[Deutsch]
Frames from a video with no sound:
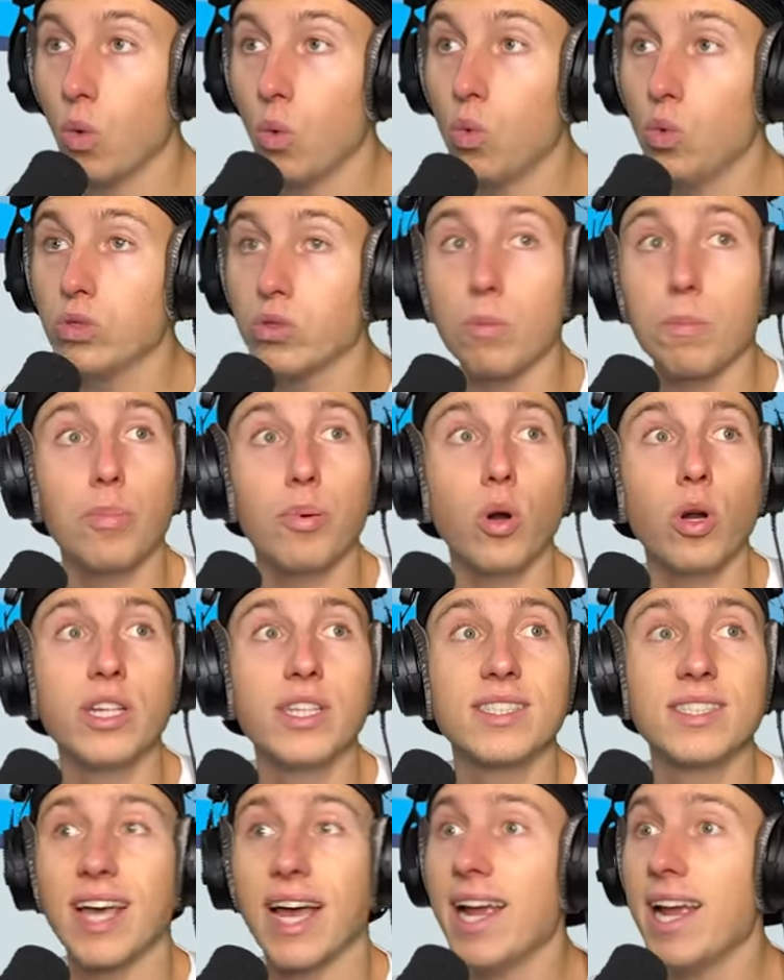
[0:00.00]
Oh, so ein
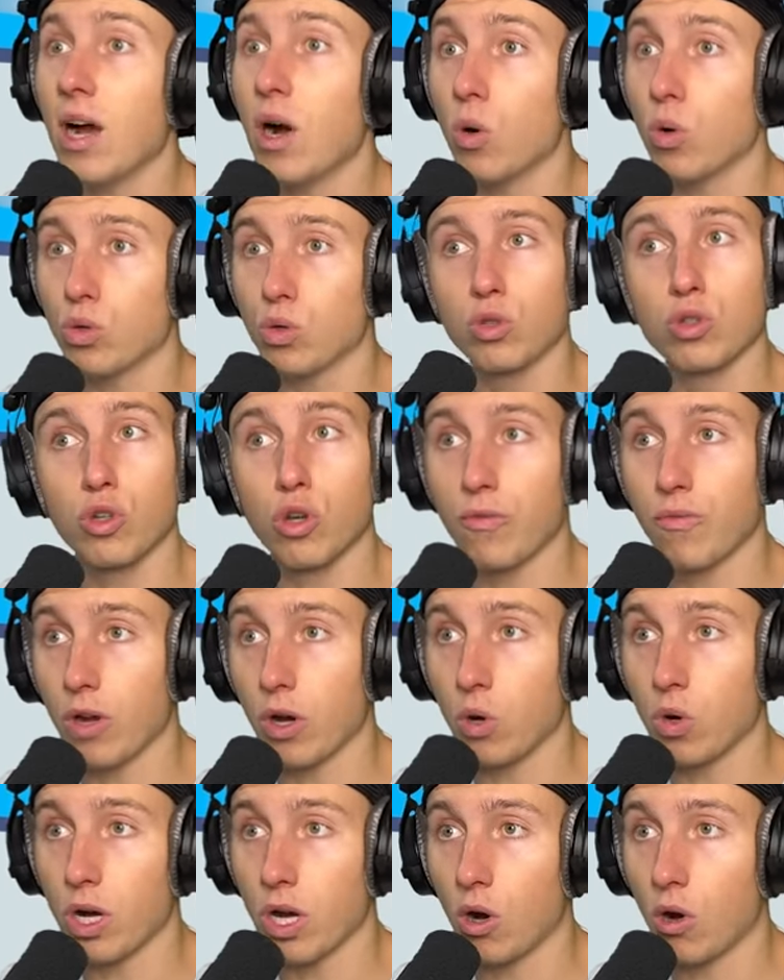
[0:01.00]
Polizeiautos können wir
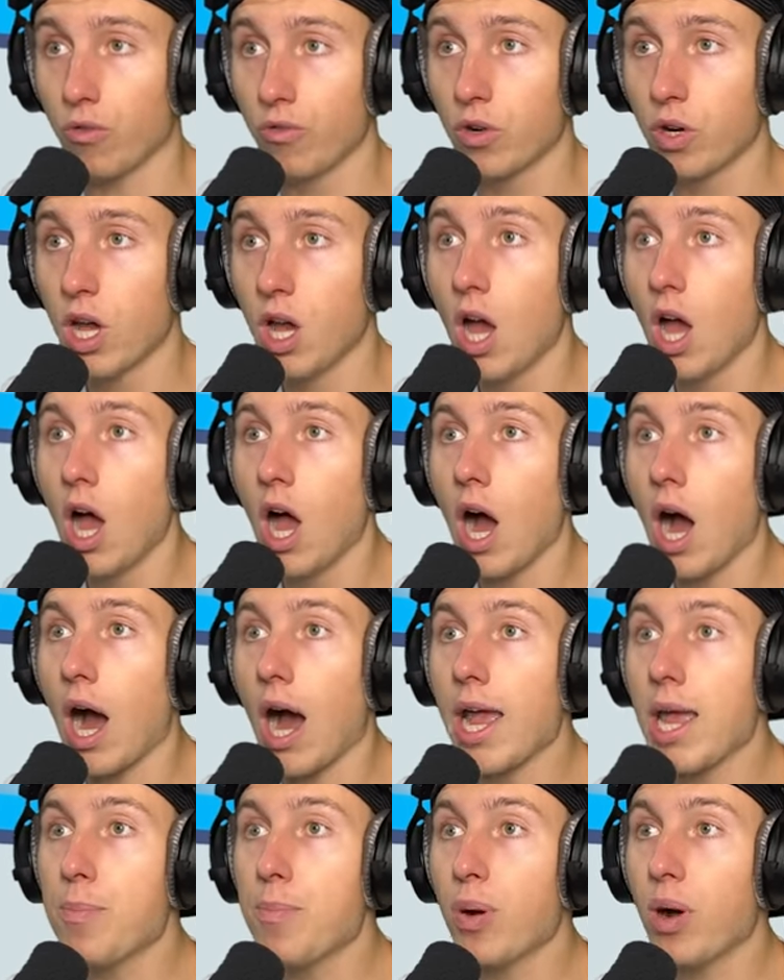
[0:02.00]
auch kaufen.
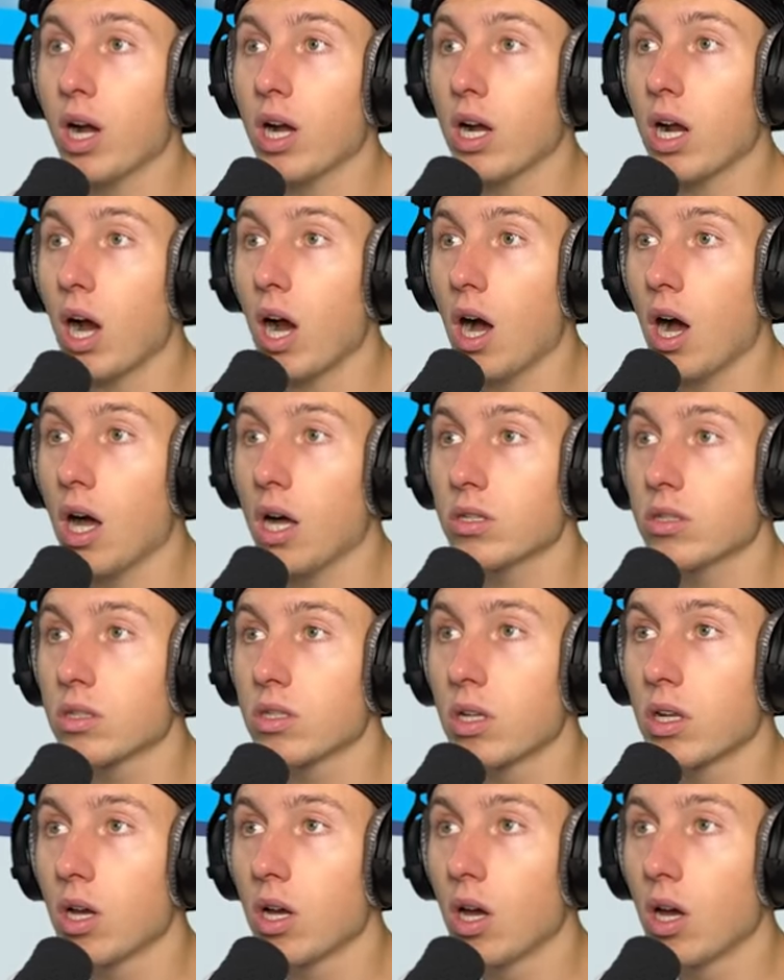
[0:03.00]

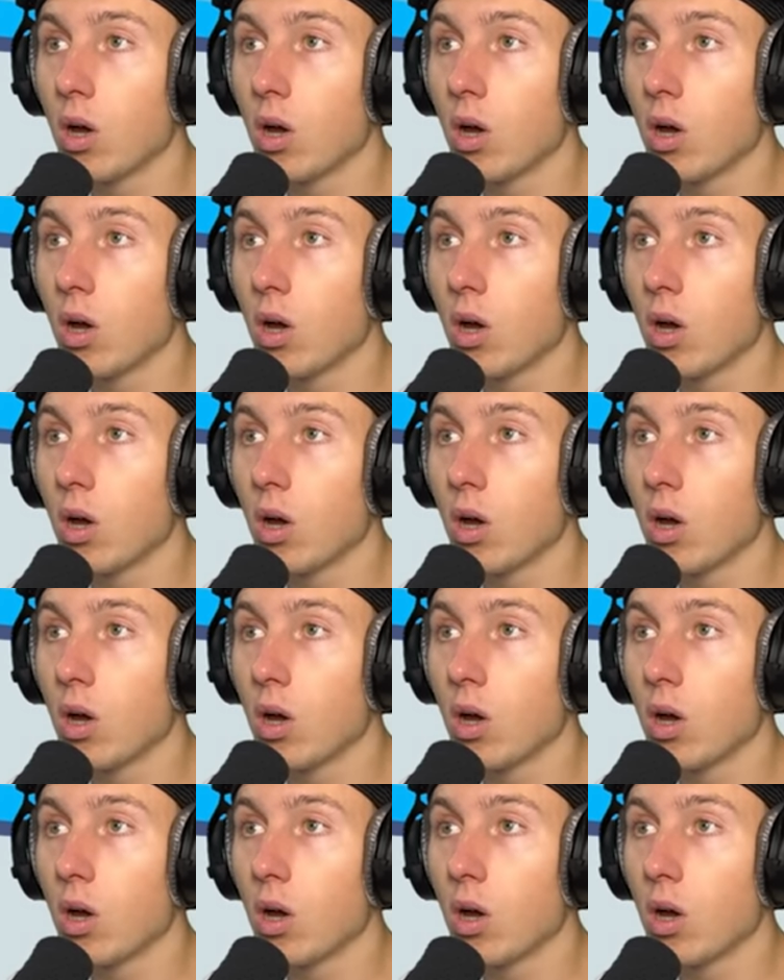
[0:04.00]
Hypercars.